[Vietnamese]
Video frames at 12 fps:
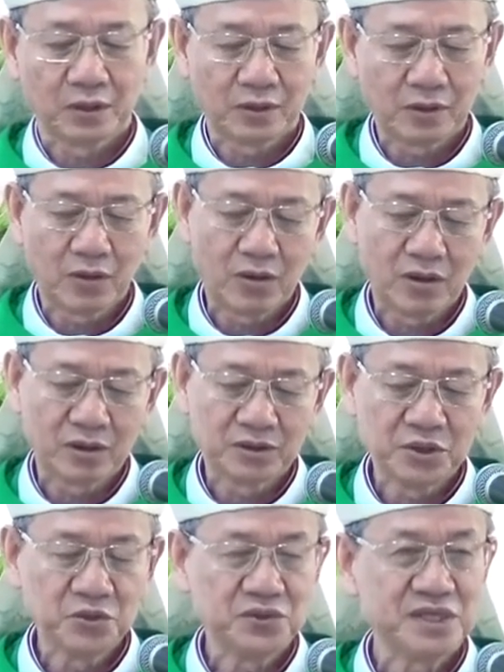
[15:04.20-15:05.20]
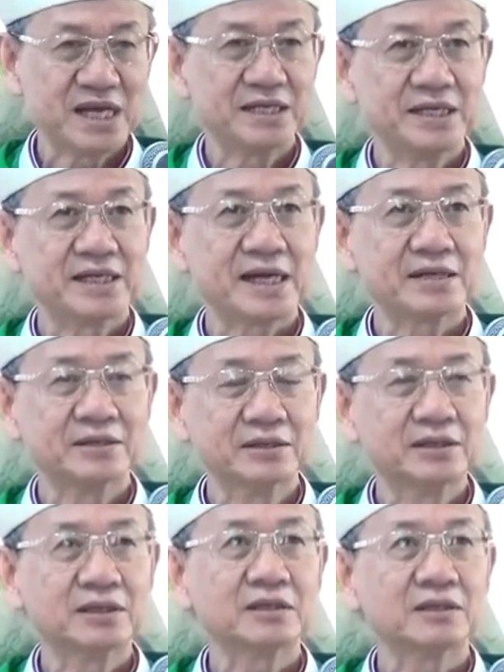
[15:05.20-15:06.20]
còn nhiều giá trị khác
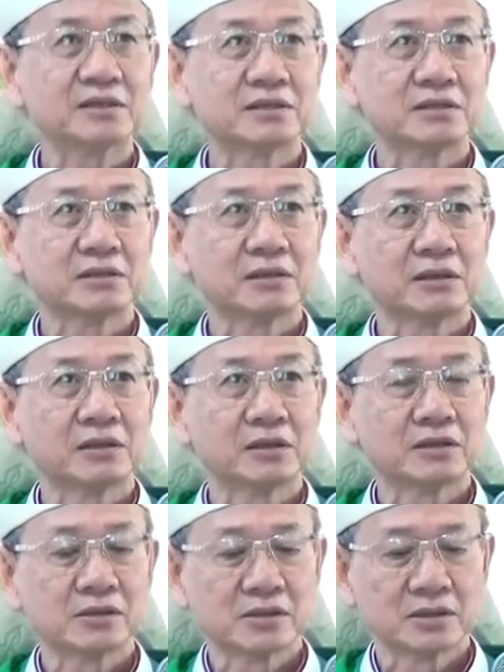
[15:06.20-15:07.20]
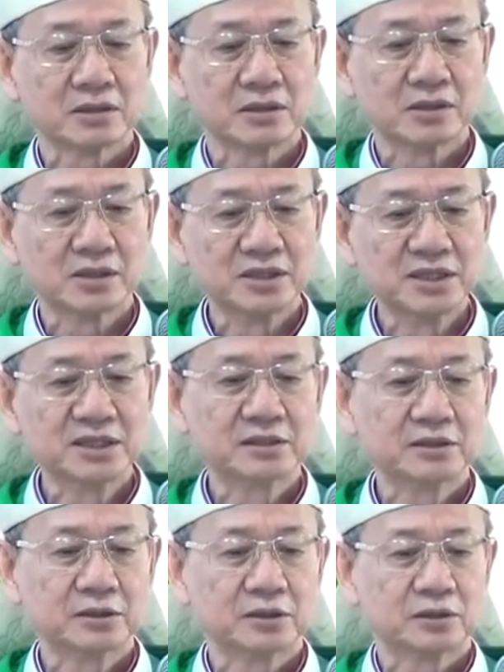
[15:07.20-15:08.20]
nữa
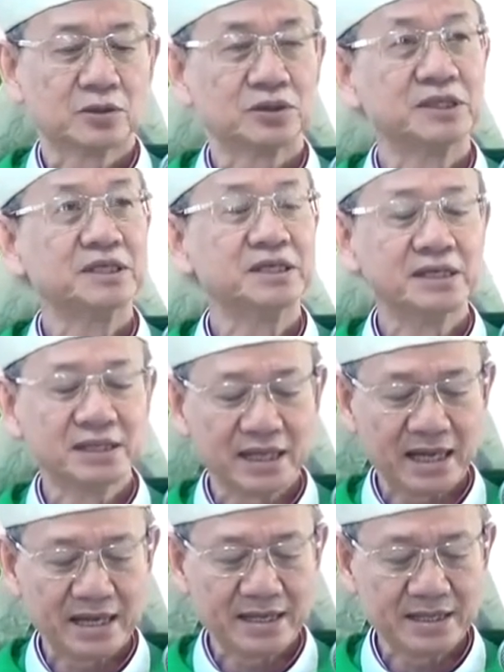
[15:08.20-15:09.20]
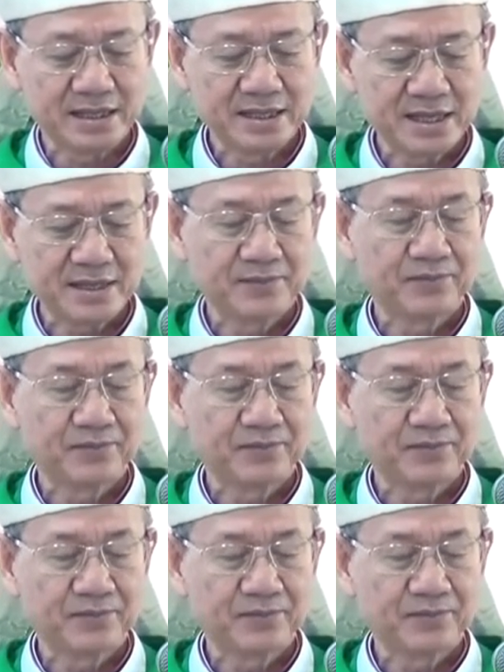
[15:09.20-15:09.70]
nhưng tôi xin dừng lại ở đây